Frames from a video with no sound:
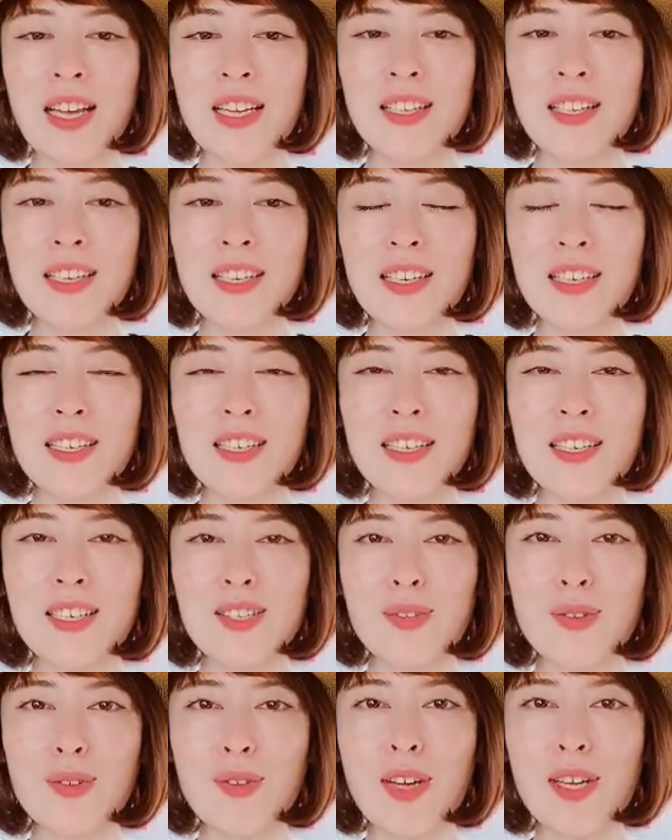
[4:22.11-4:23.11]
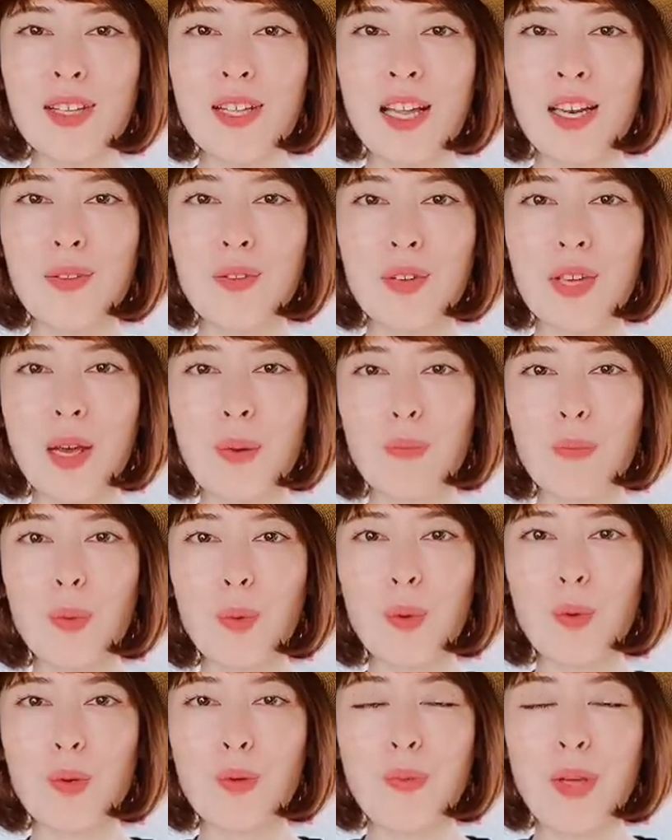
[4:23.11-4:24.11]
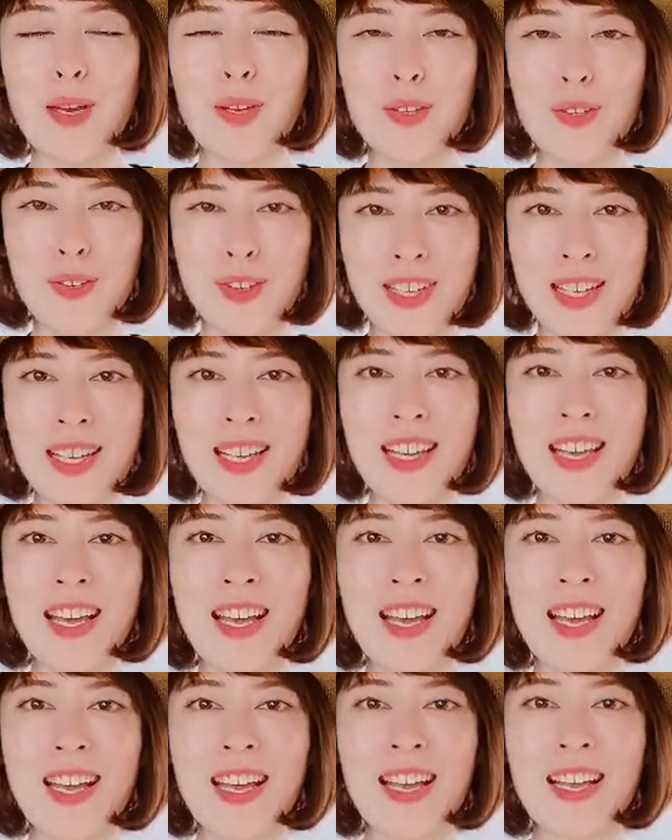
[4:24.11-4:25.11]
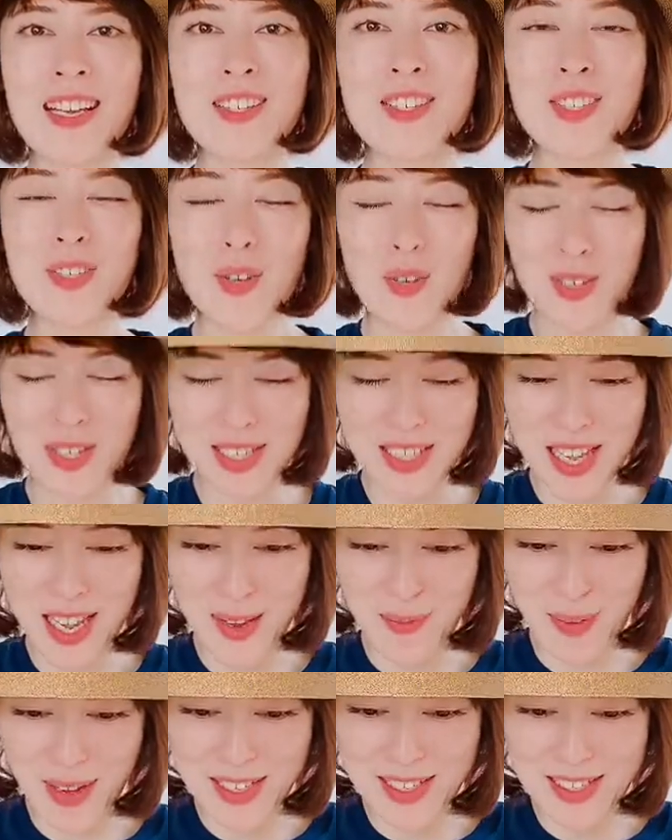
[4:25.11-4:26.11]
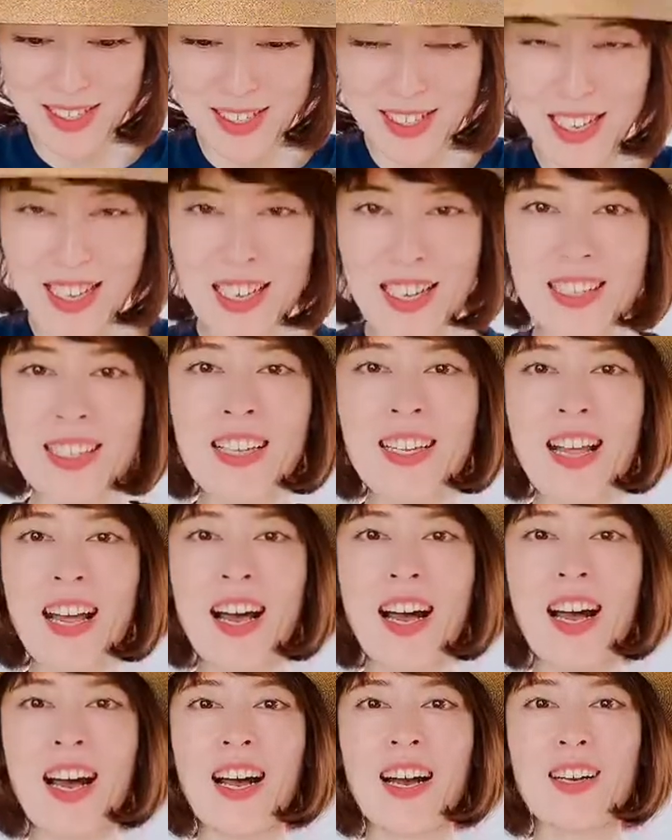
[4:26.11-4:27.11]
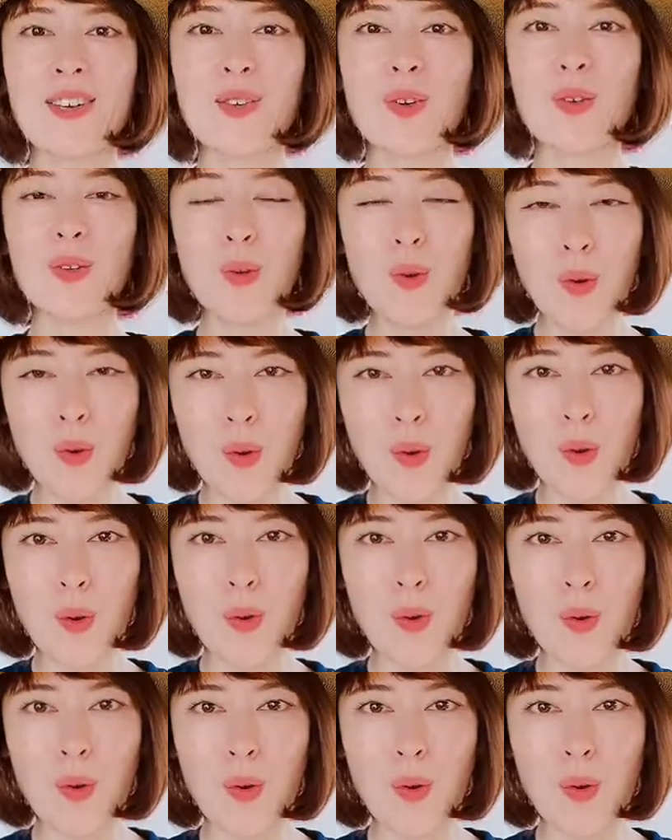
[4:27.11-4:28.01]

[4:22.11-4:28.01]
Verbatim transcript: なかなかその辺りのギャップを埋めるのに苦労しています。ただこの